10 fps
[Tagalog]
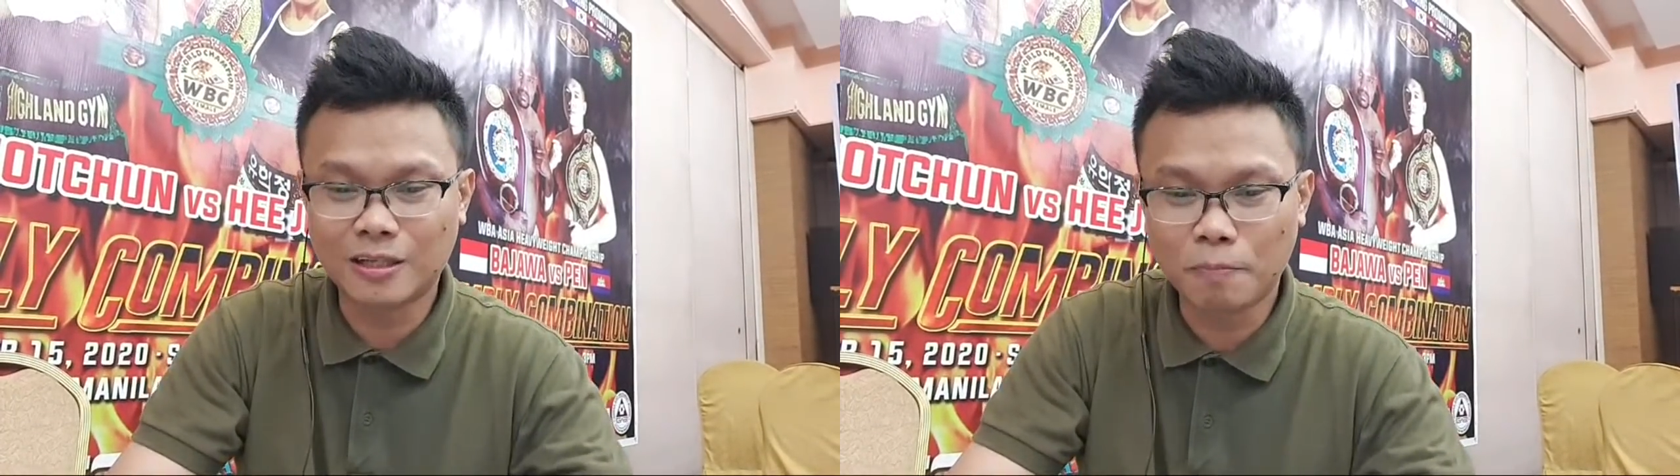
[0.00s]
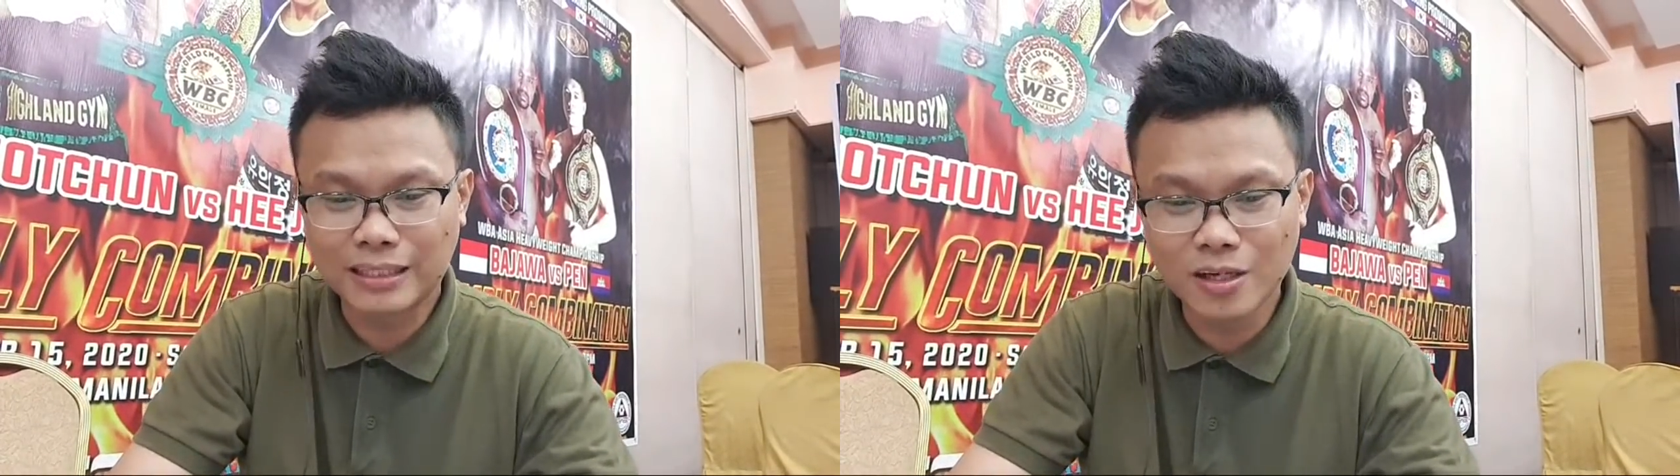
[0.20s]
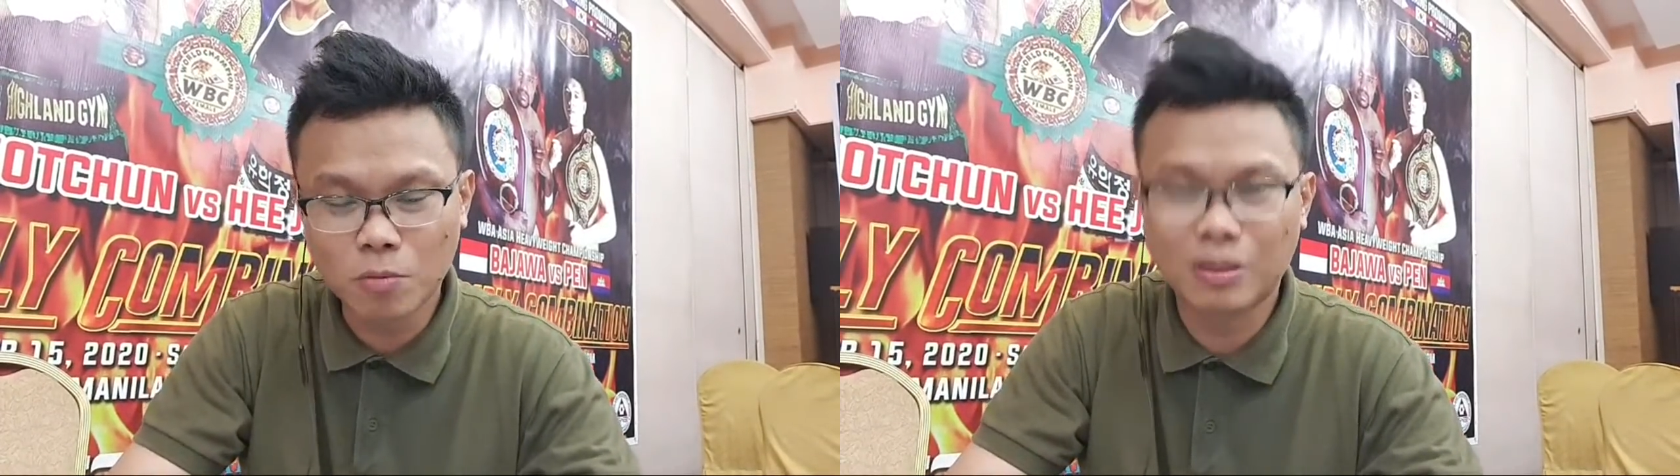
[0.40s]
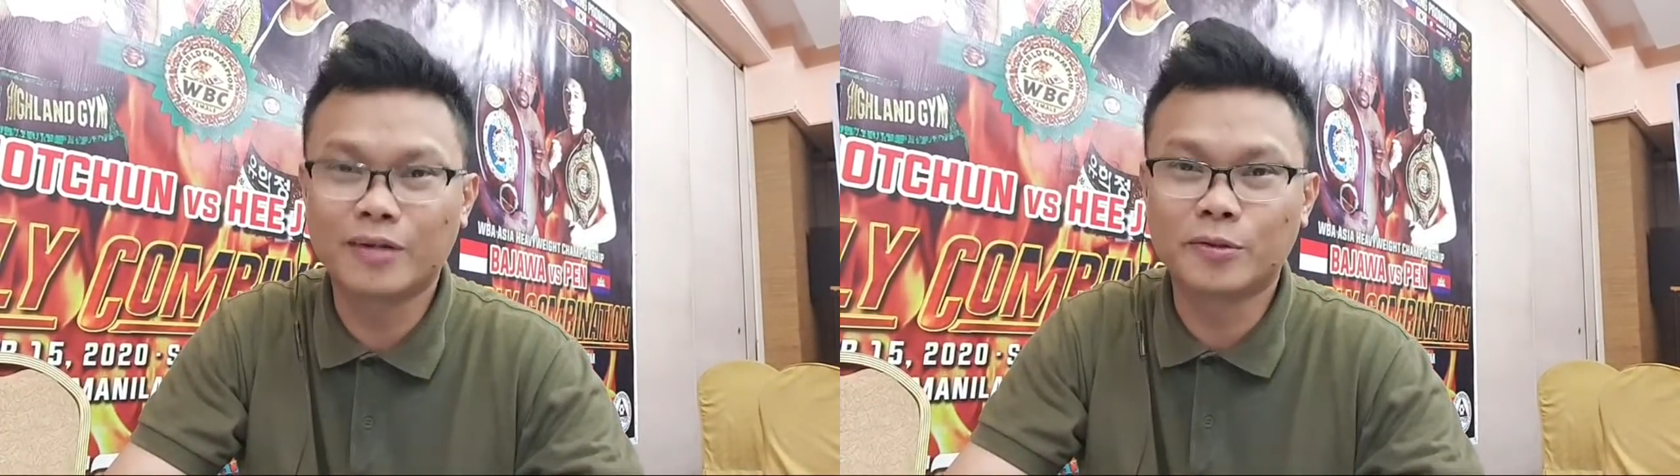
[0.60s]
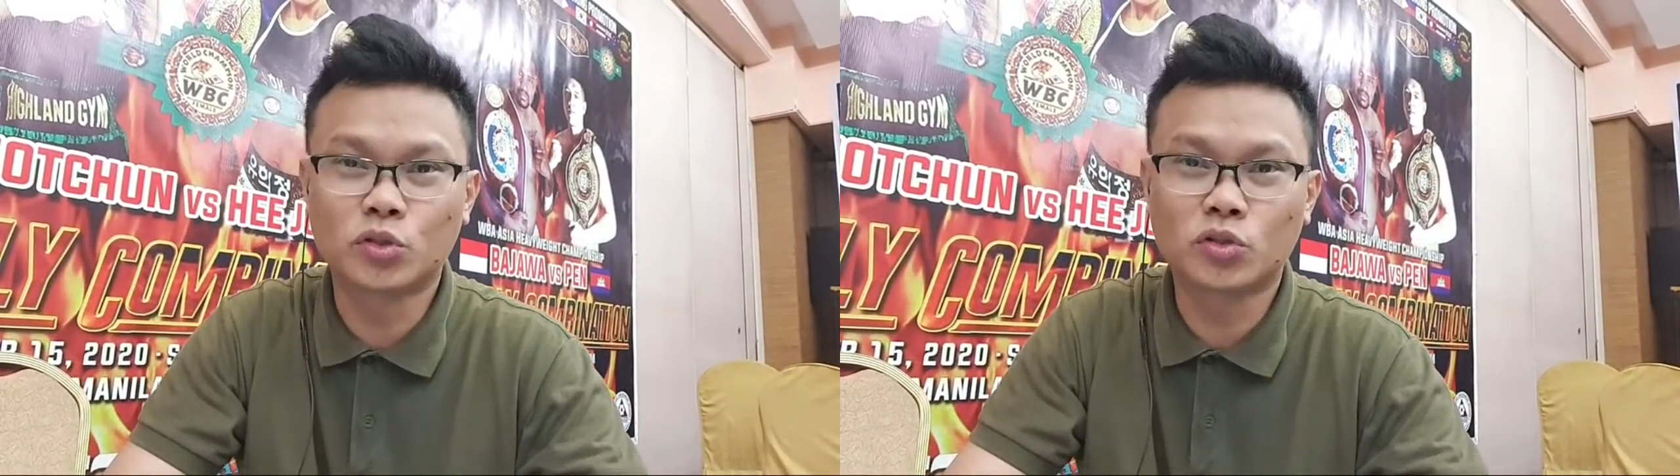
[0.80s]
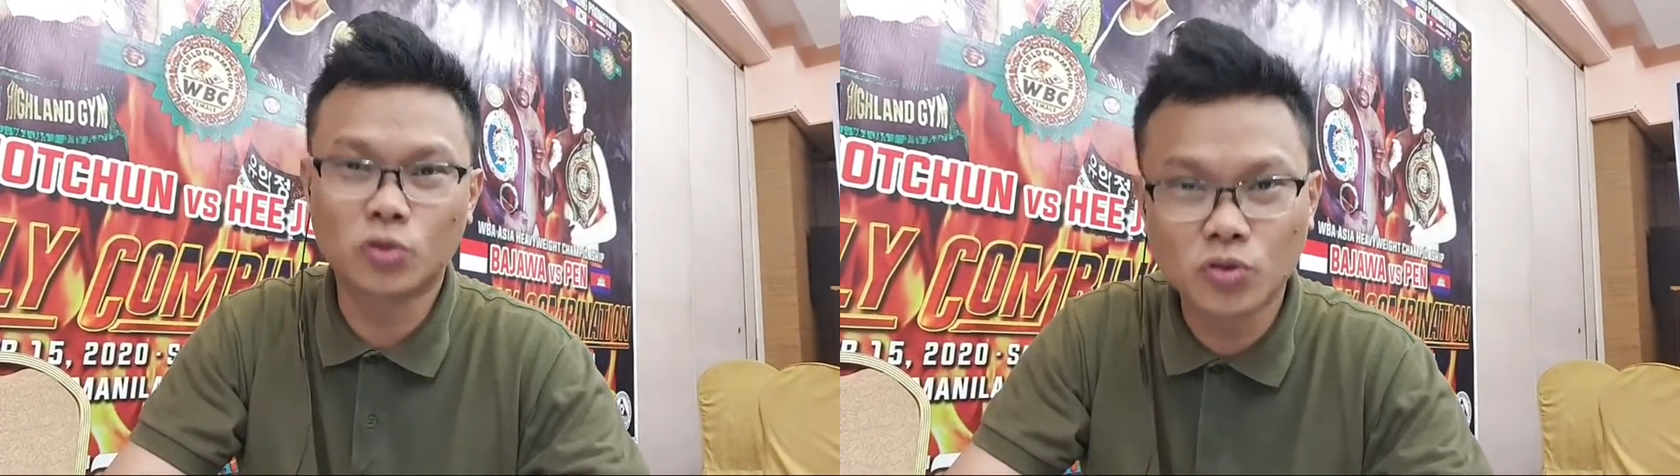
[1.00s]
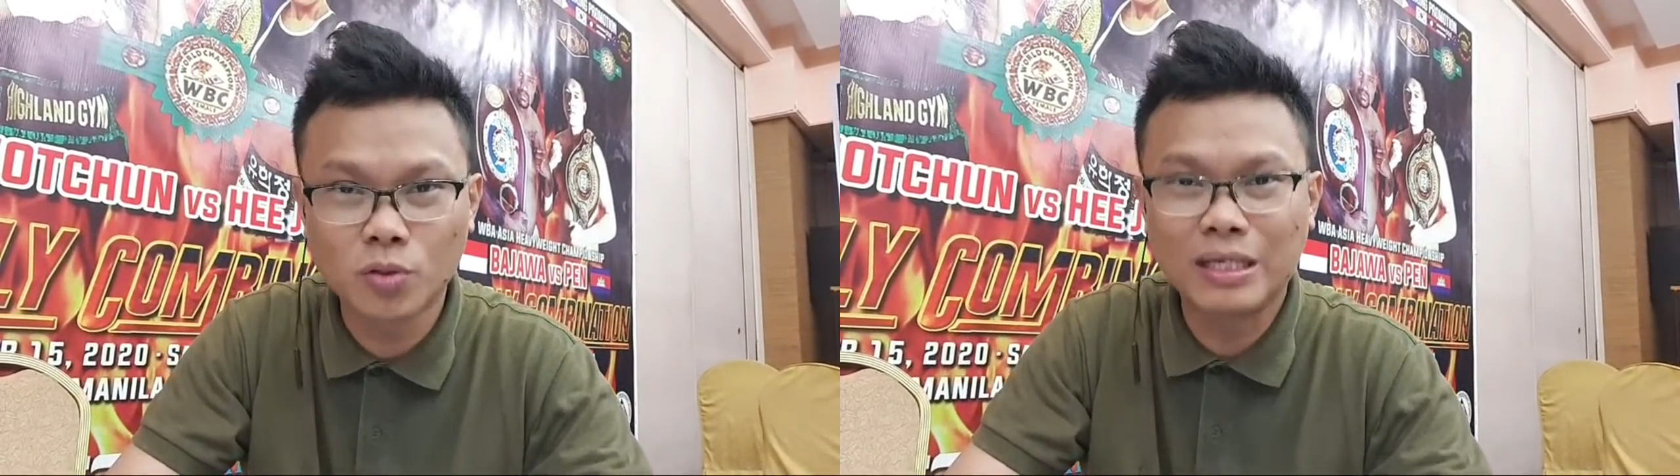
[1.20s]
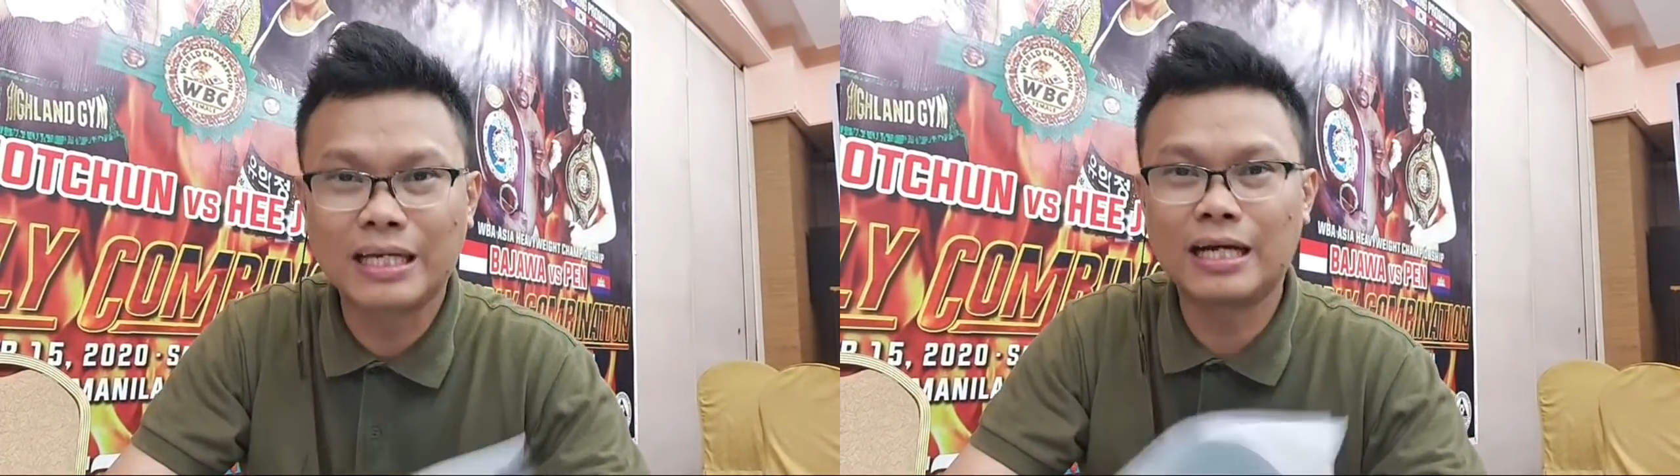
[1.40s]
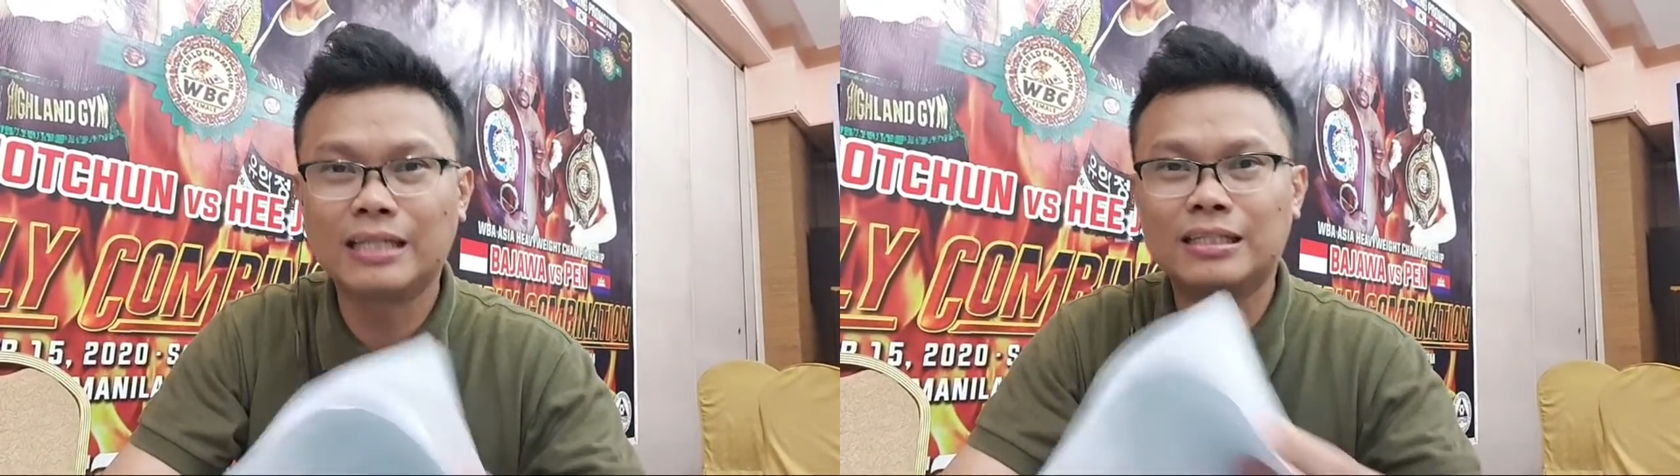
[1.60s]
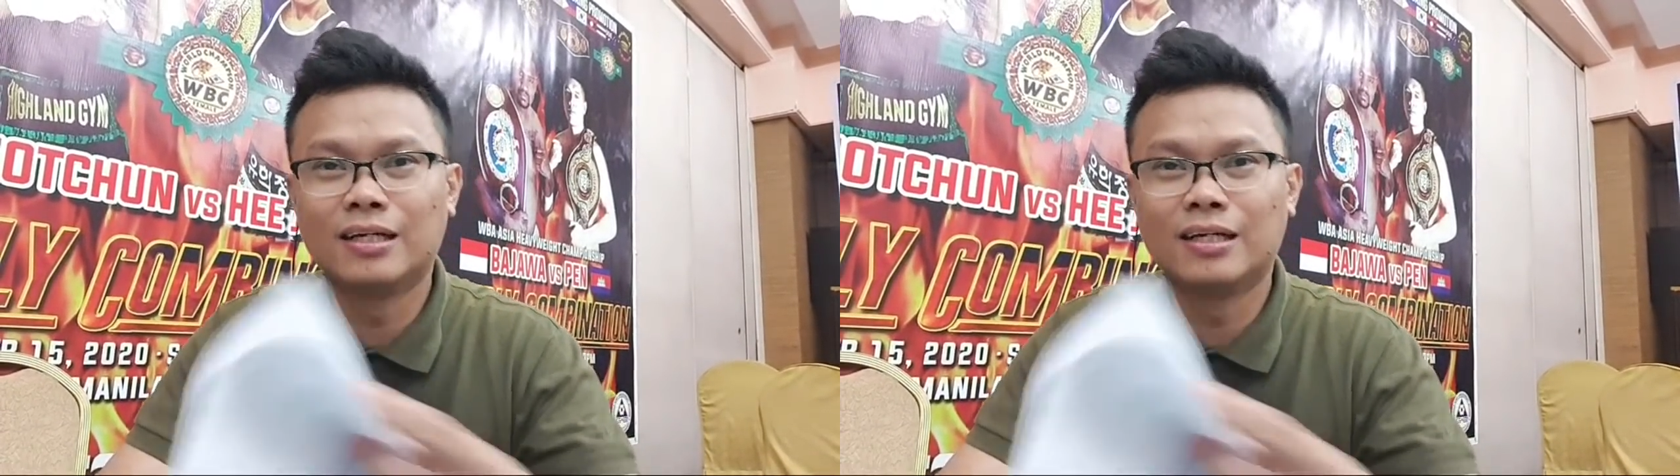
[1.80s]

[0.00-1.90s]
pati yung mga gustong sumikat.